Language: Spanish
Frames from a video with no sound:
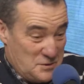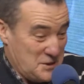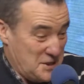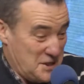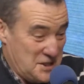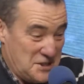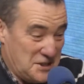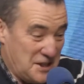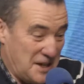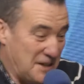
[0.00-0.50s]

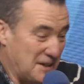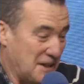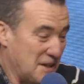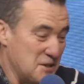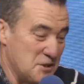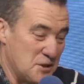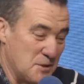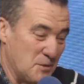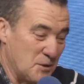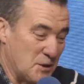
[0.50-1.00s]
está
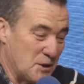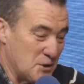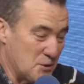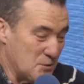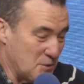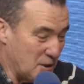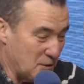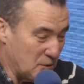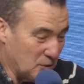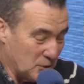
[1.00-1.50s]
clarísimo que es
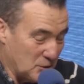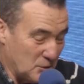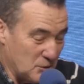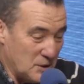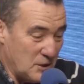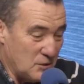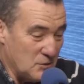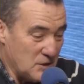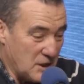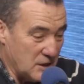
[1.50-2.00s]
una,
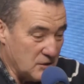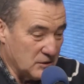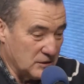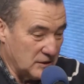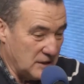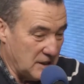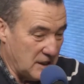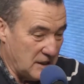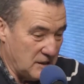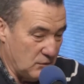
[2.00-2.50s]

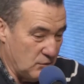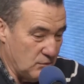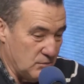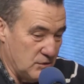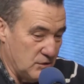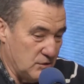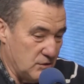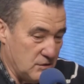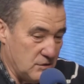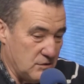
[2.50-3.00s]
cortina, de
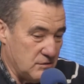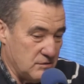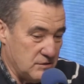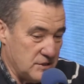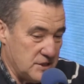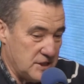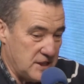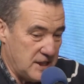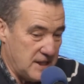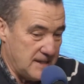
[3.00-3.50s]
humo, ¿no? O
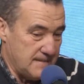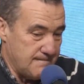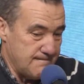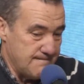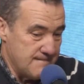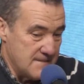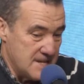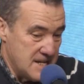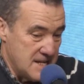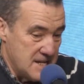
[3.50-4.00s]
sea,
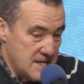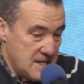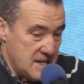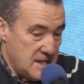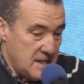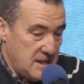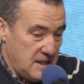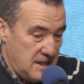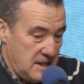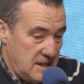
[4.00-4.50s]

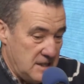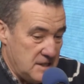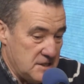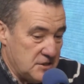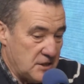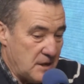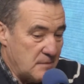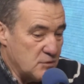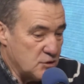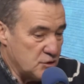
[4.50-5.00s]
eh,
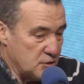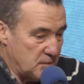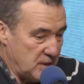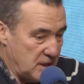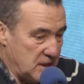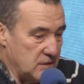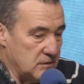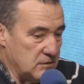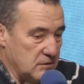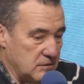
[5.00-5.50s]
estamos
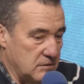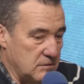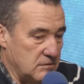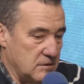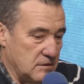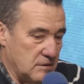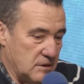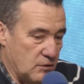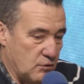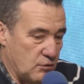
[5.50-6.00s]
viendo
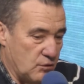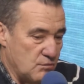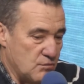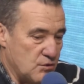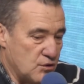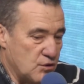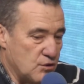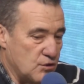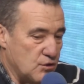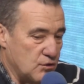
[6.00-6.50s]
eh,
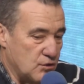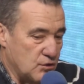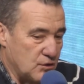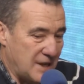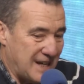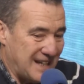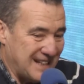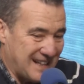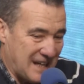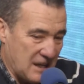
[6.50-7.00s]
cómo
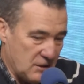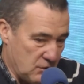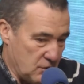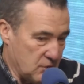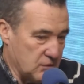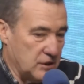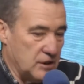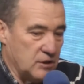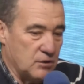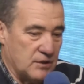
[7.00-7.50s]
al
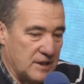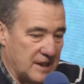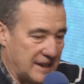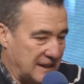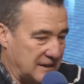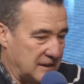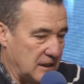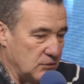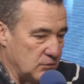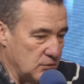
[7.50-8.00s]
calor de lo de
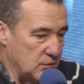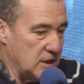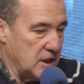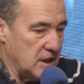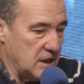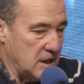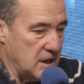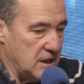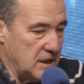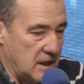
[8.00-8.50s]

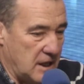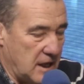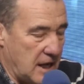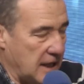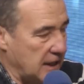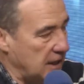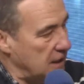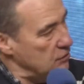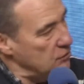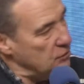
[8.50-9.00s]
Cataluña
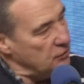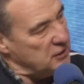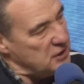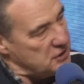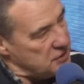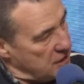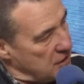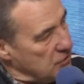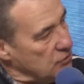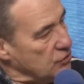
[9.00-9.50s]
aquí no
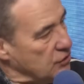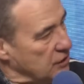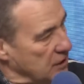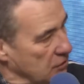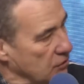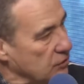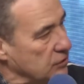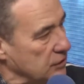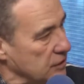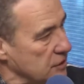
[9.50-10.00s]
cesan los
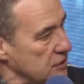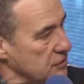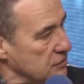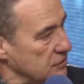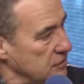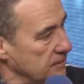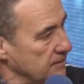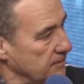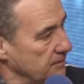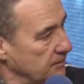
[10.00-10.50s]
recortes,
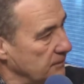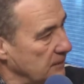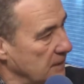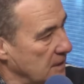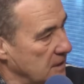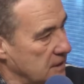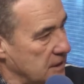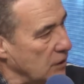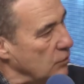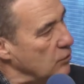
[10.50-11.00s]
¿no?
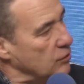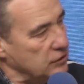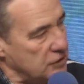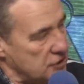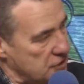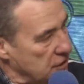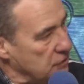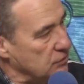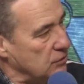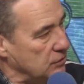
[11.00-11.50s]
Pues
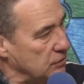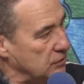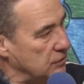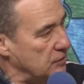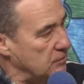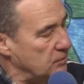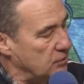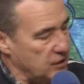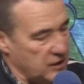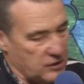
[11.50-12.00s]
recortes de todo
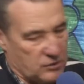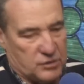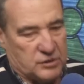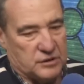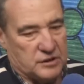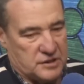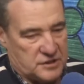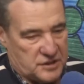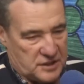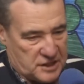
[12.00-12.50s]
tipo,
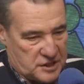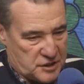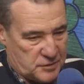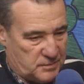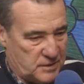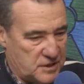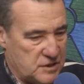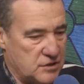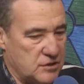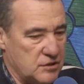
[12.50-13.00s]
recortes de las
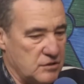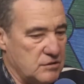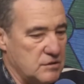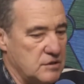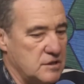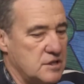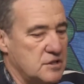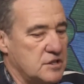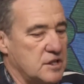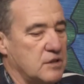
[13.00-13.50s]

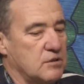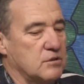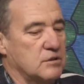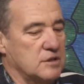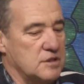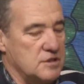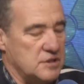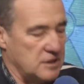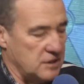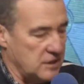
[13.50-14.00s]
pensiones,
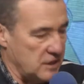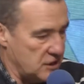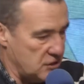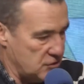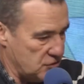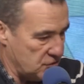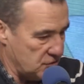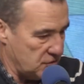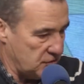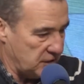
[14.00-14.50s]
recortes en
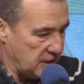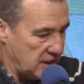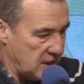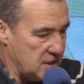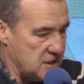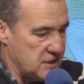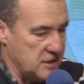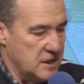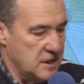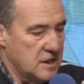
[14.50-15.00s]
derechos
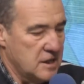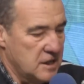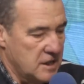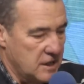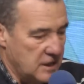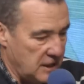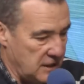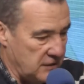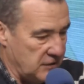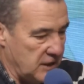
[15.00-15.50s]
sociales,
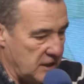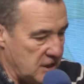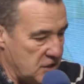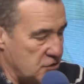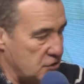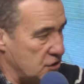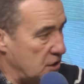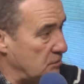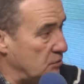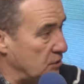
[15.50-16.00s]
en
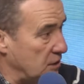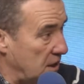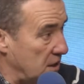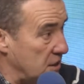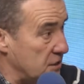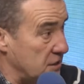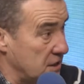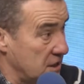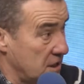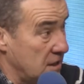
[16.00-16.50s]
derechos
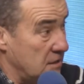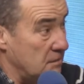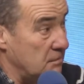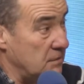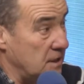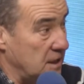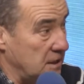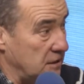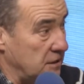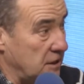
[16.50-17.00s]
laborales.
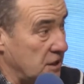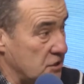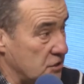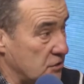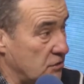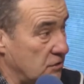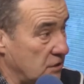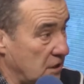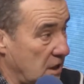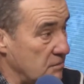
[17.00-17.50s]
Mientras
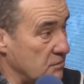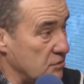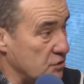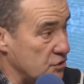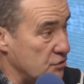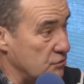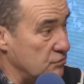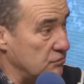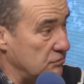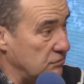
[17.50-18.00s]

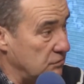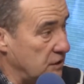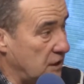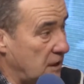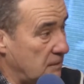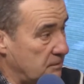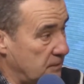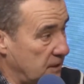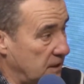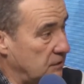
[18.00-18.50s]
colgamos un
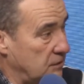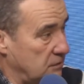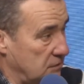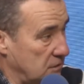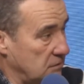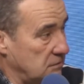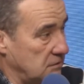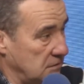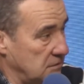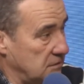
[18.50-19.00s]

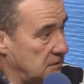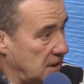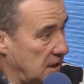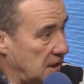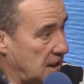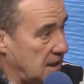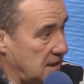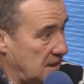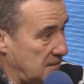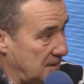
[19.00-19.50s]
trapito de
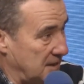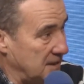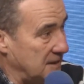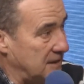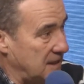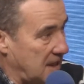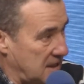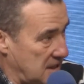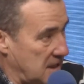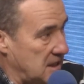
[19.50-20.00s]
la
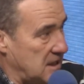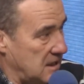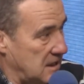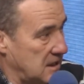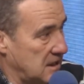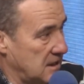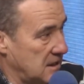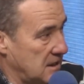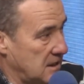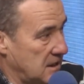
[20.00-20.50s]
ventana
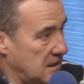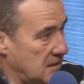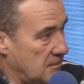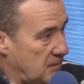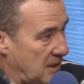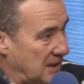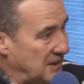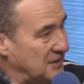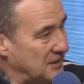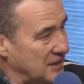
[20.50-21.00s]

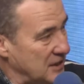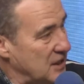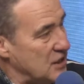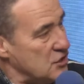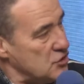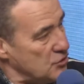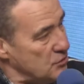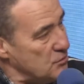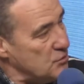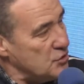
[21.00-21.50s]
para decir que
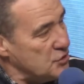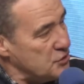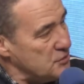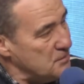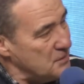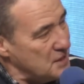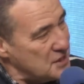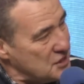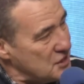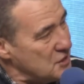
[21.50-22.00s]
somos
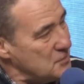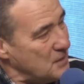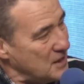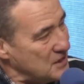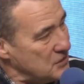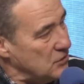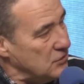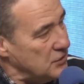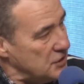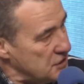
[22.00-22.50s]
más
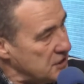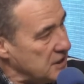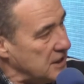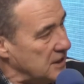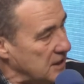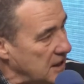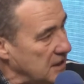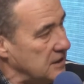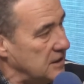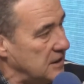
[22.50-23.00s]
españoles que
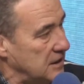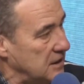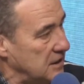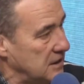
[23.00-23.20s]
nadie,